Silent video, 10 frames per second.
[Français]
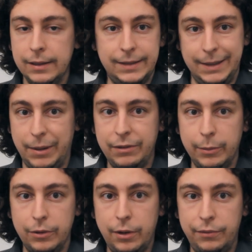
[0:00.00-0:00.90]
c'est pas
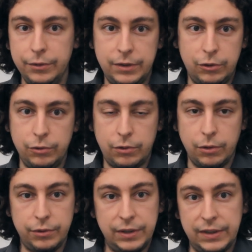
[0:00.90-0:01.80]
vraiment de leur faute, c'est juste que
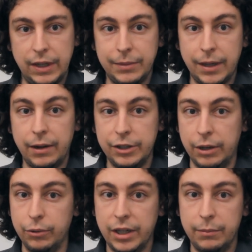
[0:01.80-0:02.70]
le système n'a
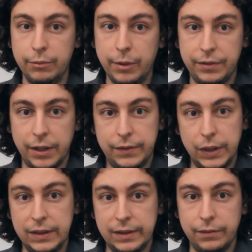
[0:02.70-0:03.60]
à aucun moment
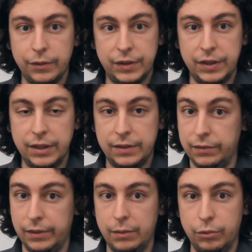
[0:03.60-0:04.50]
vérifié qu'ils savaient enseigner,
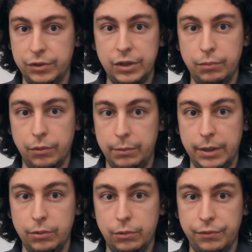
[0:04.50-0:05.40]
c'est valable aussi pour les
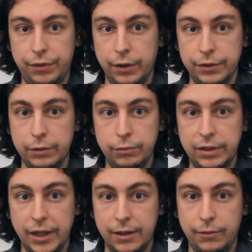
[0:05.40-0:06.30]
maîtres de conférences et tout
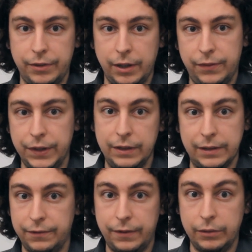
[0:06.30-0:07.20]
ça, hein. on vérifie qu'ils
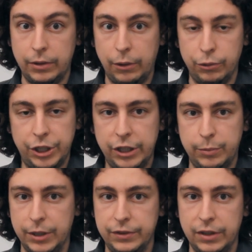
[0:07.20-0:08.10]
savent faire de la
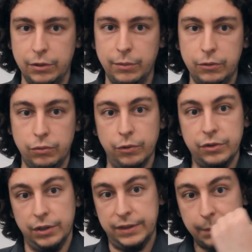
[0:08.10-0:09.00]
recherche, mais l'enseignement, tout le
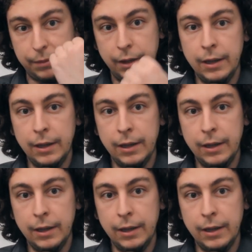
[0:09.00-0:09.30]
monde s'en tape.